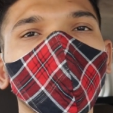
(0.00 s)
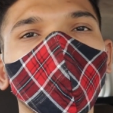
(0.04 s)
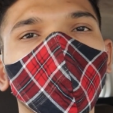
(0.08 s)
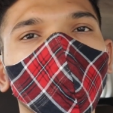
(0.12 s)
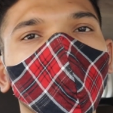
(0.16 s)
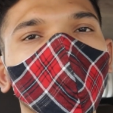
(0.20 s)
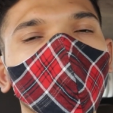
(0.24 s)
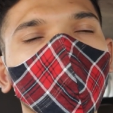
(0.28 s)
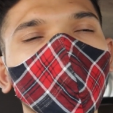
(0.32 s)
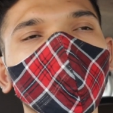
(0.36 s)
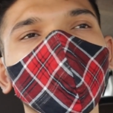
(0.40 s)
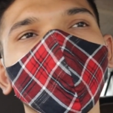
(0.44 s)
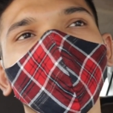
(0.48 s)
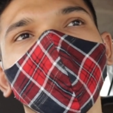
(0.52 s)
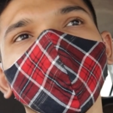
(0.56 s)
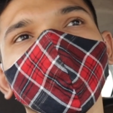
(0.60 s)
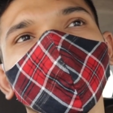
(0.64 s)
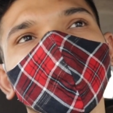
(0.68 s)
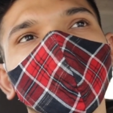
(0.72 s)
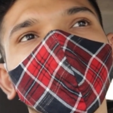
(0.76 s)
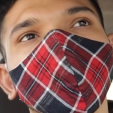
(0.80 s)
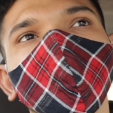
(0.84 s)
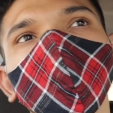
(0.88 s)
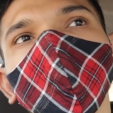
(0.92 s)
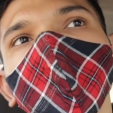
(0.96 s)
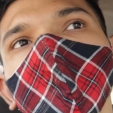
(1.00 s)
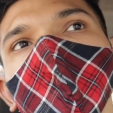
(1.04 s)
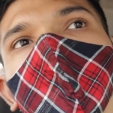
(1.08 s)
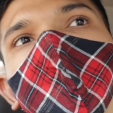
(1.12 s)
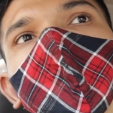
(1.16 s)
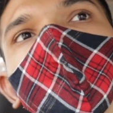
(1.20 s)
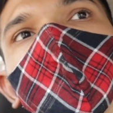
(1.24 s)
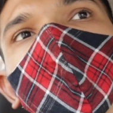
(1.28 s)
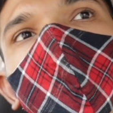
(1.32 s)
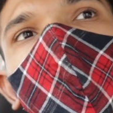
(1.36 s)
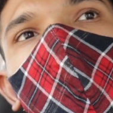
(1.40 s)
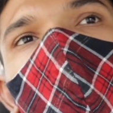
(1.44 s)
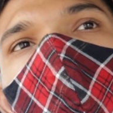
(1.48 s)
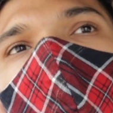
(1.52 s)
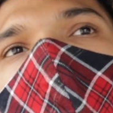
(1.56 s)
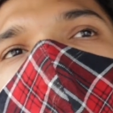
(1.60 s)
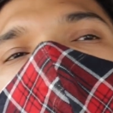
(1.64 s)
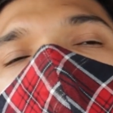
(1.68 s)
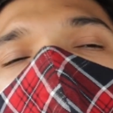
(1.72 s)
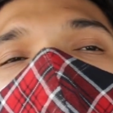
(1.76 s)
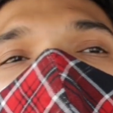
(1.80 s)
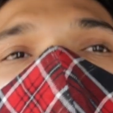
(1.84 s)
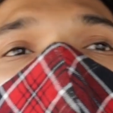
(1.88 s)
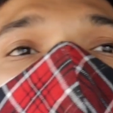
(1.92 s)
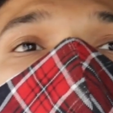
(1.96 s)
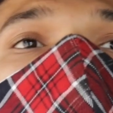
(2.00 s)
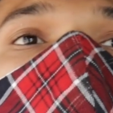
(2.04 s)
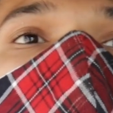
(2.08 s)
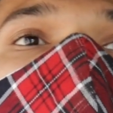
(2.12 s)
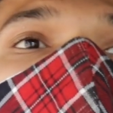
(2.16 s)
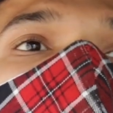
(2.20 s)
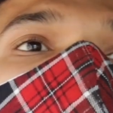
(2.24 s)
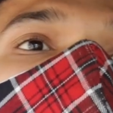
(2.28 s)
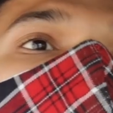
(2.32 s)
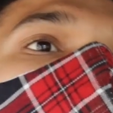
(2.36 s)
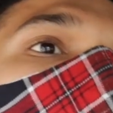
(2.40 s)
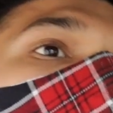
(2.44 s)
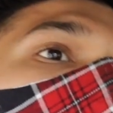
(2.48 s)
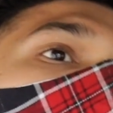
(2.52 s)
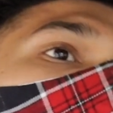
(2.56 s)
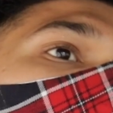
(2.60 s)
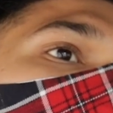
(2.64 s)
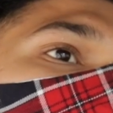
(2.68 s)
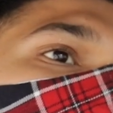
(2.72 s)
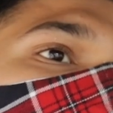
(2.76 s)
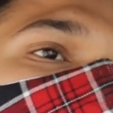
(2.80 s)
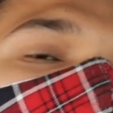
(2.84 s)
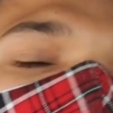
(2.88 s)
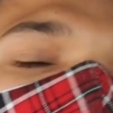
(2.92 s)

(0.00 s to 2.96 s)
वे प्रोटीन दैट सेट क्योंकि कल रात को मैंने बहुत